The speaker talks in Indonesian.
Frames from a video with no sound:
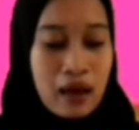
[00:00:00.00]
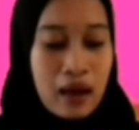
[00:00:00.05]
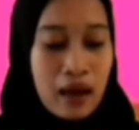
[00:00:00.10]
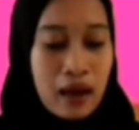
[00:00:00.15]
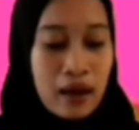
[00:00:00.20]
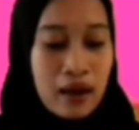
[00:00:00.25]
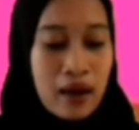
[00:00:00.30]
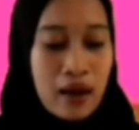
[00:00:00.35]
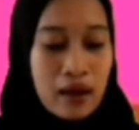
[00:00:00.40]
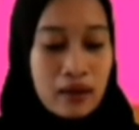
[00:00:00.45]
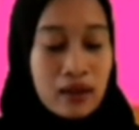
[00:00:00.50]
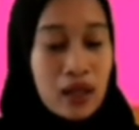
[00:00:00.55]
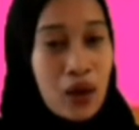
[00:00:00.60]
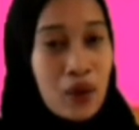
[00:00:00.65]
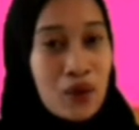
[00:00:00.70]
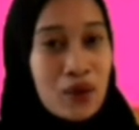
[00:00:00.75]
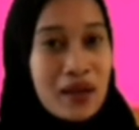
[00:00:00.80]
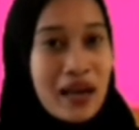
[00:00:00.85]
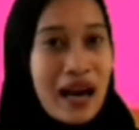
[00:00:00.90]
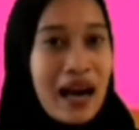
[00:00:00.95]
ada yang
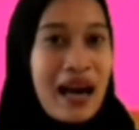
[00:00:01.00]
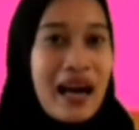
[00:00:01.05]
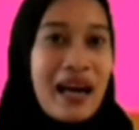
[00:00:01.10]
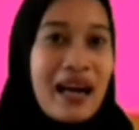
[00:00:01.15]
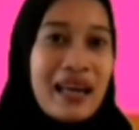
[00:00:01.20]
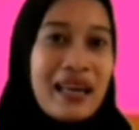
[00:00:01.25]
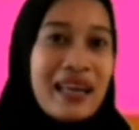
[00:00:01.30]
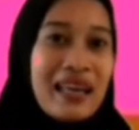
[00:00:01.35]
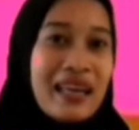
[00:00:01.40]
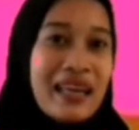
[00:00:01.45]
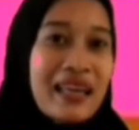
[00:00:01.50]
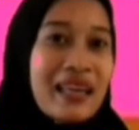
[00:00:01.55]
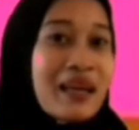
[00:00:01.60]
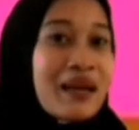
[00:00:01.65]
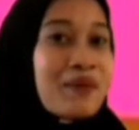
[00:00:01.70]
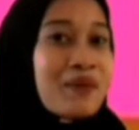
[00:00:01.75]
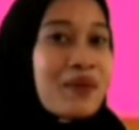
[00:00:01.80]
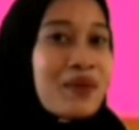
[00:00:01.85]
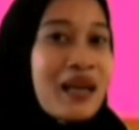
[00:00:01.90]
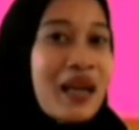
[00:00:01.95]
tahu nggak
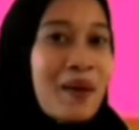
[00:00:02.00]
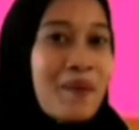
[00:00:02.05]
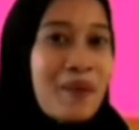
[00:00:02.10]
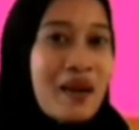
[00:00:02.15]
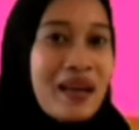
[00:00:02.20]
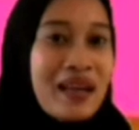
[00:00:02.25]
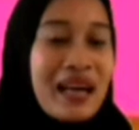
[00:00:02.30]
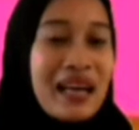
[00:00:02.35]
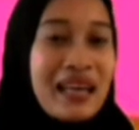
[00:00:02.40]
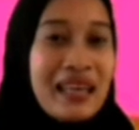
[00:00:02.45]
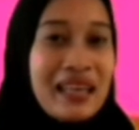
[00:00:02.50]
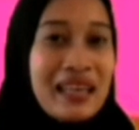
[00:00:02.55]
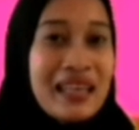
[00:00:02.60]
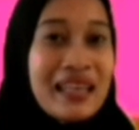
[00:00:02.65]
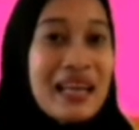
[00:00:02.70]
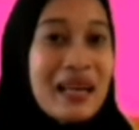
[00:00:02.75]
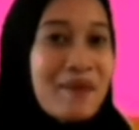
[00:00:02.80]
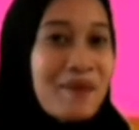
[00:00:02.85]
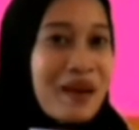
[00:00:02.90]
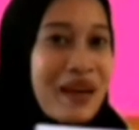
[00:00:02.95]
yang Bunda pegang ini
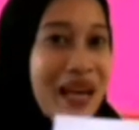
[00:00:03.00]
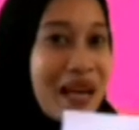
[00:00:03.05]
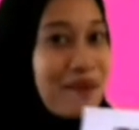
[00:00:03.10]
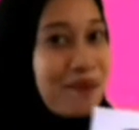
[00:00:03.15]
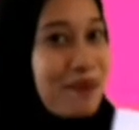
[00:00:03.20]
gambar